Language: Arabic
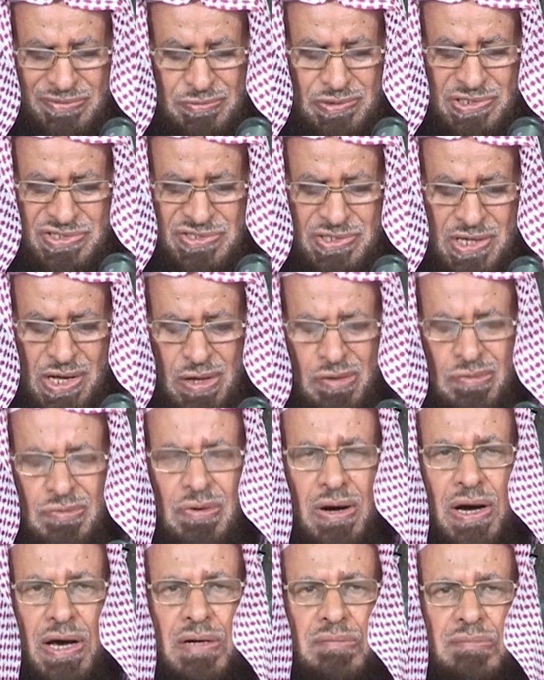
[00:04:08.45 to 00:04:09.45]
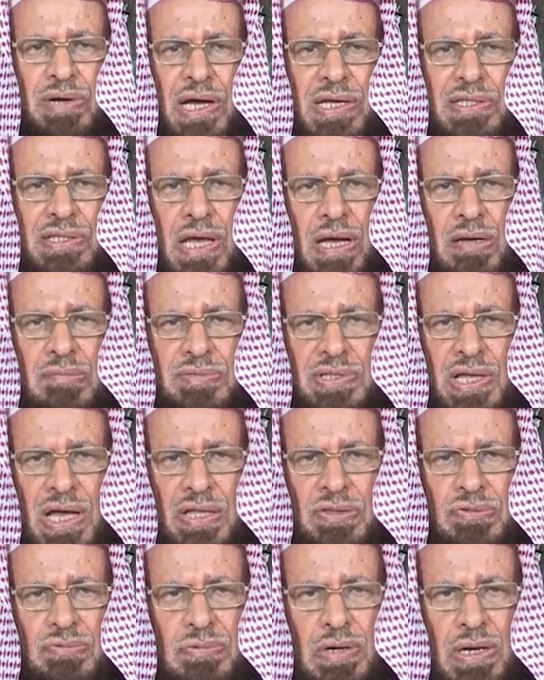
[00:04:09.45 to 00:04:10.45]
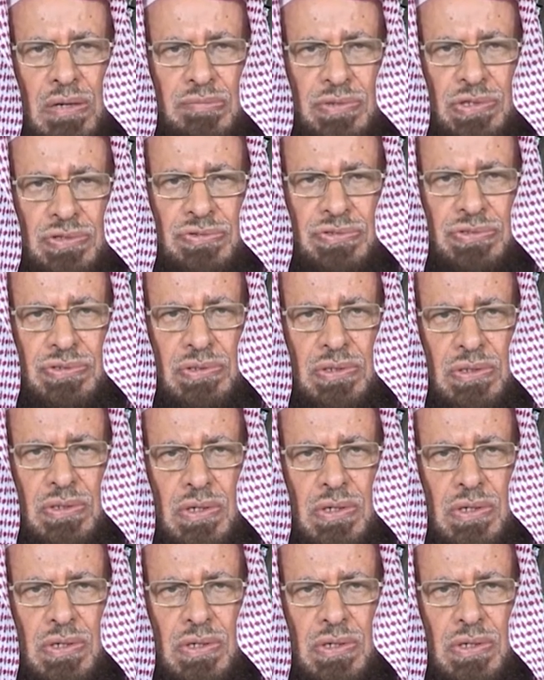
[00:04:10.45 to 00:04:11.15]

والصاع أربعة أمداد والمد